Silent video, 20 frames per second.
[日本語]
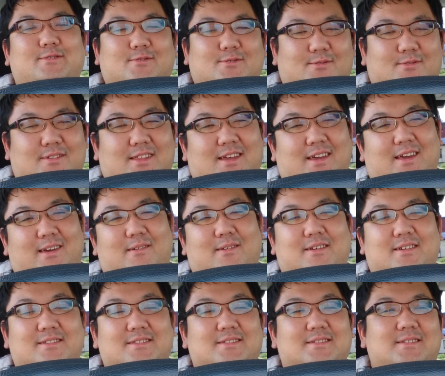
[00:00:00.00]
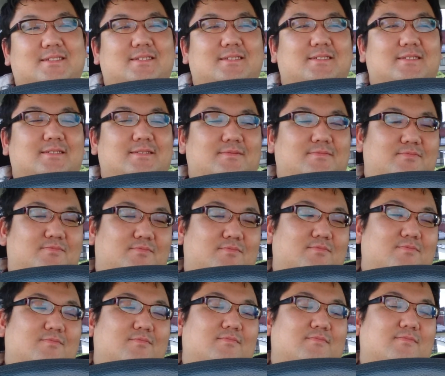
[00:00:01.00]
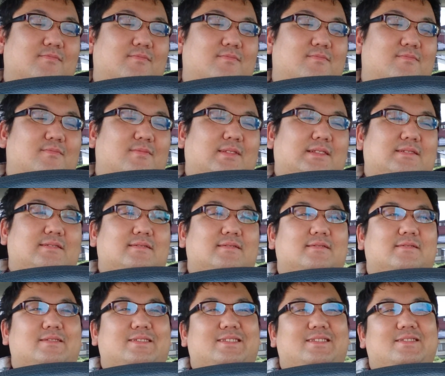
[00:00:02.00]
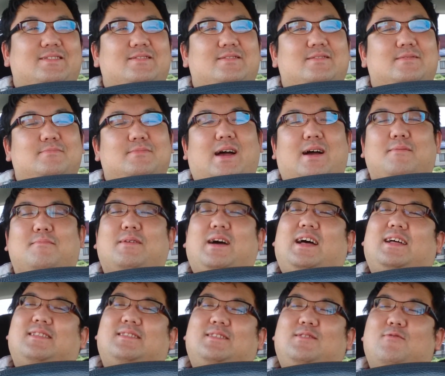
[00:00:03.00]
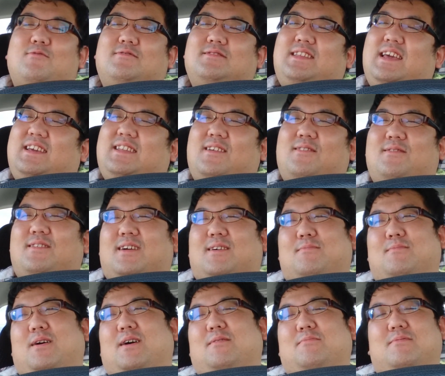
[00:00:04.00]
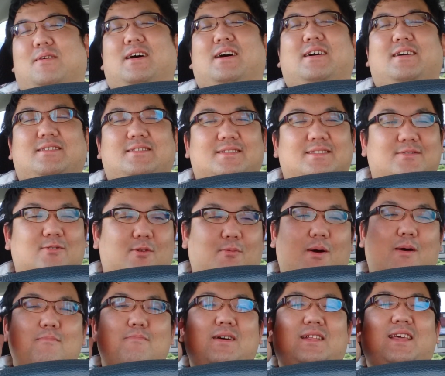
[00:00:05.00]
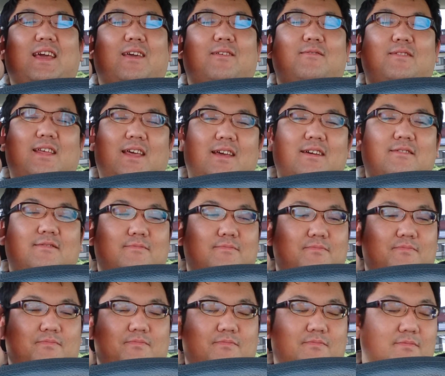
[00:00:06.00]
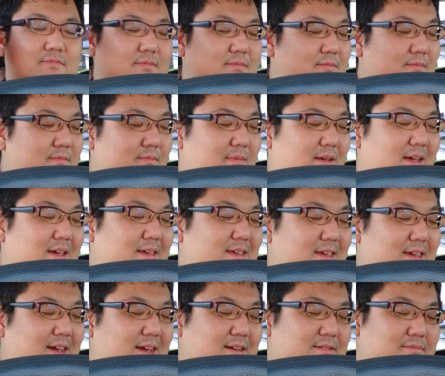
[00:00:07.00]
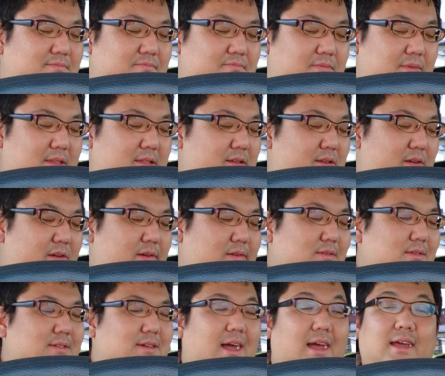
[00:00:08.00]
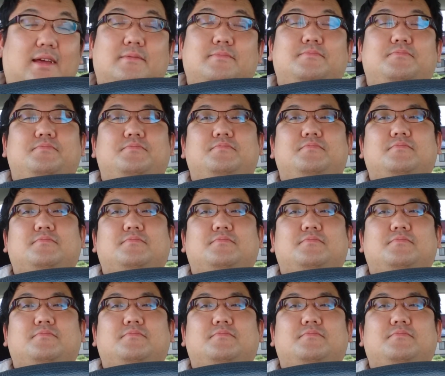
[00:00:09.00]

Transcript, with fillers: うちょっとね、うーん、まあまあよくできてるっていうか、まあまあそのまんまだけどね、うん、まあいいや、はい、